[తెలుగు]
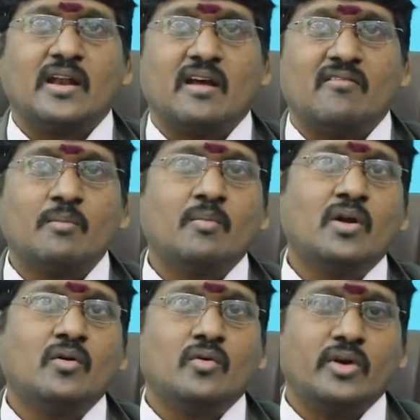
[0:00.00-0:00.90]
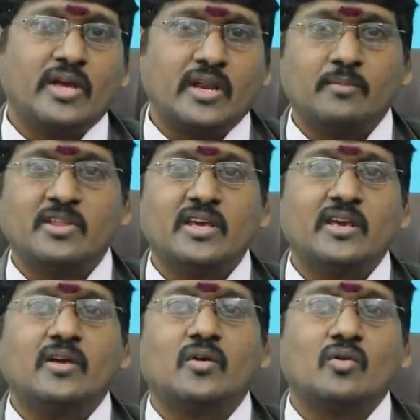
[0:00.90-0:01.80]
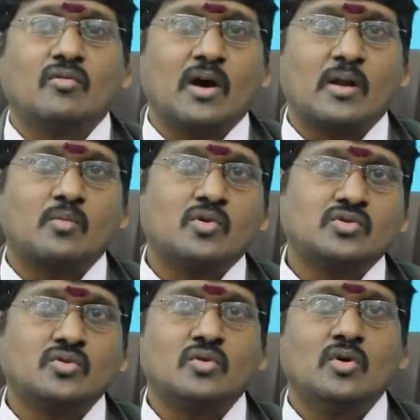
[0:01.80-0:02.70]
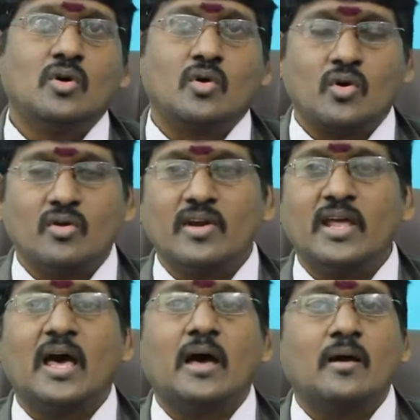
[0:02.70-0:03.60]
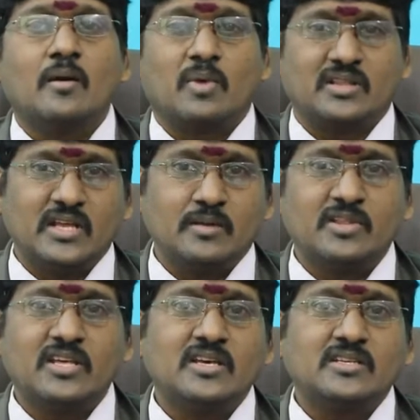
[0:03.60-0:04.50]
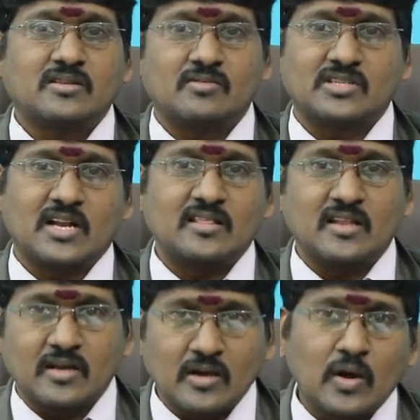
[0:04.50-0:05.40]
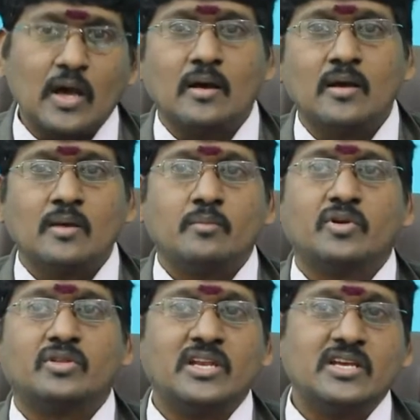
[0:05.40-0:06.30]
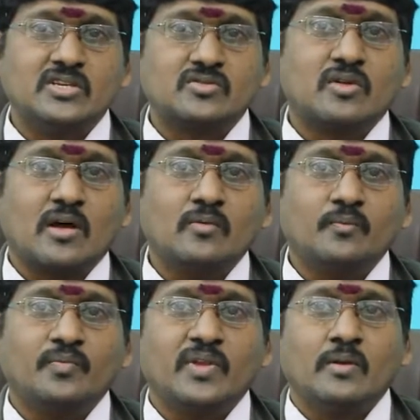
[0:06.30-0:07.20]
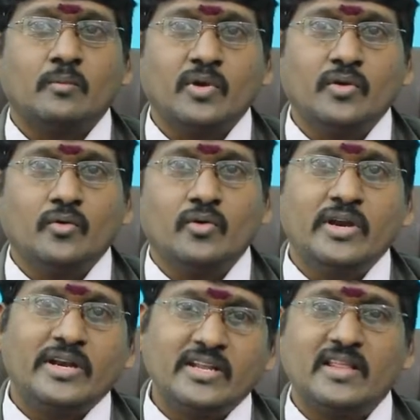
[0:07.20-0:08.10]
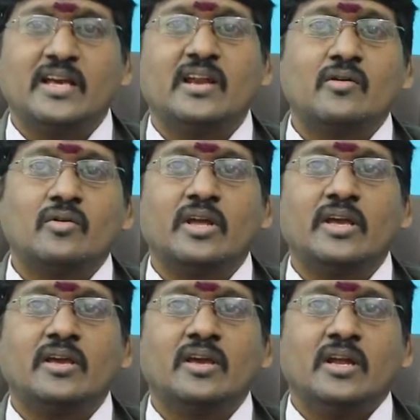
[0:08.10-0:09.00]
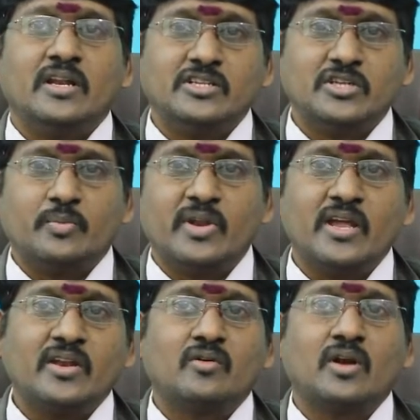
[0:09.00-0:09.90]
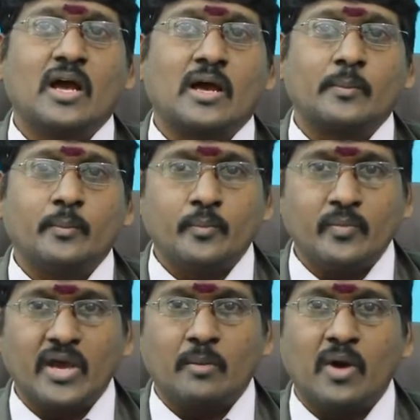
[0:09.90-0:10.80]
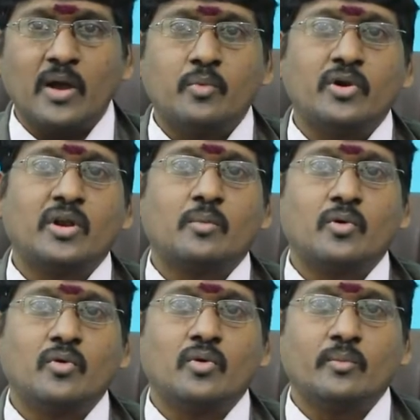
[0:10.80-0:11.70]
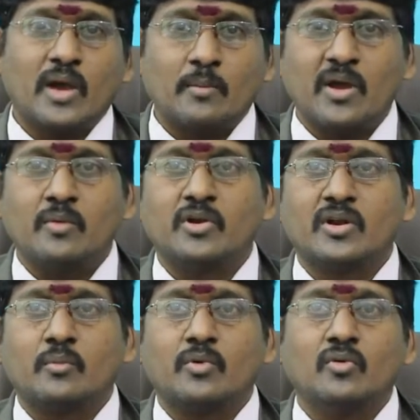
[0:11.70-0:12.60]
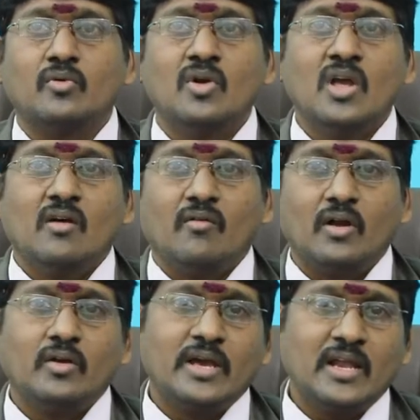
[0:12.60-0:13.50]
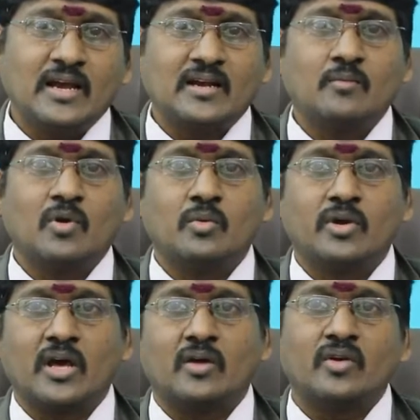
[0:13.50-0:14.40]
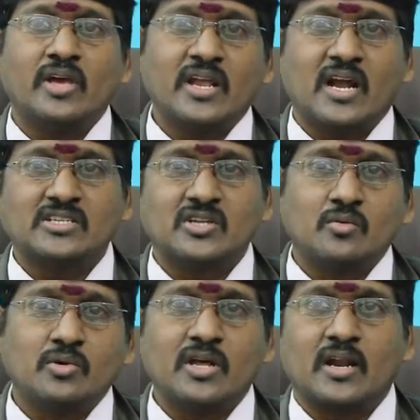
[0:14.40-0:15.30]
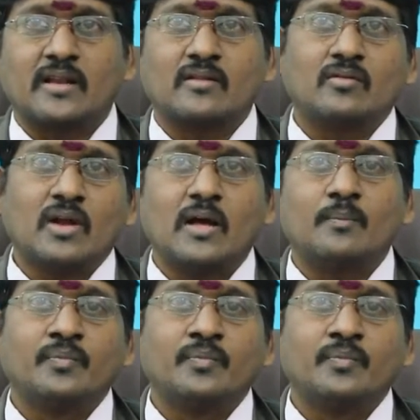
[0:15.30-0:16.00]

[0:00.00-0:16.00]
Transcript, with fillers: నవంబరు ఎనిమిది గురువారం రోజు రెండు వేల పద్దెనిమిది సంవత్సరాన్ని కూడా మీకు తెలియజేస్తున్నాను మీరు ఇంటి దగ్గరే ఉండి నేను చెప్పినవన్నీ కూడా మీ అబ్బాయి పుట్టినప్పుడు మీ అమ్మాయి పుట్టినప్పుడు వాళ్ళు ఏ లగ్నంలో పుట్టారు ఏ రాశిలో పుట్టారని కూడా